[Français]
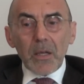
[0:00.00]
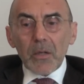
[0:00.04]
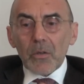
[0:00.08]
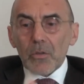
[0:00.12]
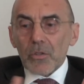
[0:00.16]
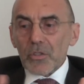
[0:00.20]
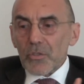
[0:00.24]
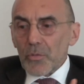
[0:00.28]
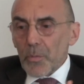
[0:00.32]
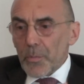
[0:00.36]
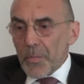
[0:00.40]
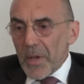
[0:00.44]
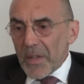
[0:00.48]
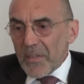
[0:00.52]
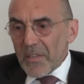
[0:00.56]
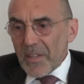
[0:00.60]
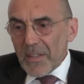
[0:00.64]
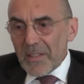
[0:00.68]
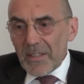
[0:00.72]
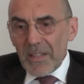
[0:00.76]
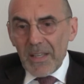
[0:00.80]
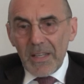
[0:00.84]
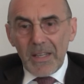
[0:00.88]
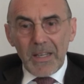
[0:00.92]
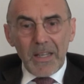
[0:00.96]
Quand je passe à
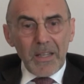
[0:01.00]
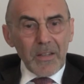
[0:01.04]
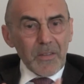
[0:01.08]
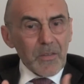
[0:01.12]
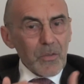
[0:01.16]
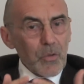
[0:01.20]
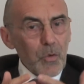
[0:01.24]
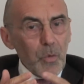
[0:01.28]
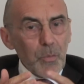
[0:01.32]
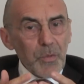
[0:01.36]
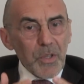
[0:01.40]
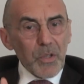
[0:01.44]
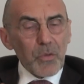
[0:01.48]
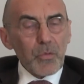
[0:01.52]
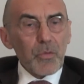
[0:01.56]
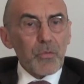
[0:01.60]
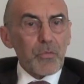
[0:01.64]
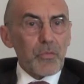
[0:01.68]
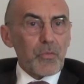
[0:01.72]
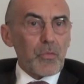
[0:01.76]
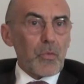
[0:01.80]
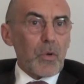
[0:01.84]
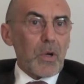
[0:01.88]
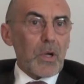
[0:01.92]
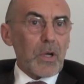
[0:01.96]
TLS, combien de
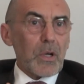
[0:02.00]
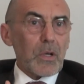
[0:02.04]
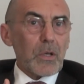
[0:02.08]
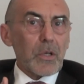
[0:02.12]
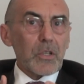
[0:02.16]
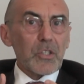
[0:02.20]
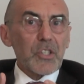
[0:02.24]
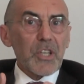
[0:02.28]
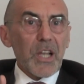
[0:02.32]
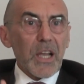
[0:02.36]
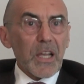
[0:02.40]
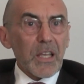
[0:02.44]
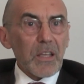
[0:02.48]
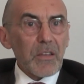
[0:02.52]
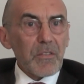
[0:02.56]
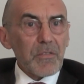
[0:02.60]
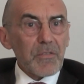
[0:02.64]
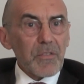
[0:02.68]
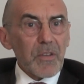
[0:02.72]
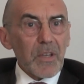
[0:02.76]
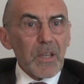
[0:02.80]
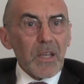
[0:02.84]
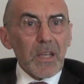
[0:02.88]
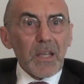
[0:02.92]
fois j'arrive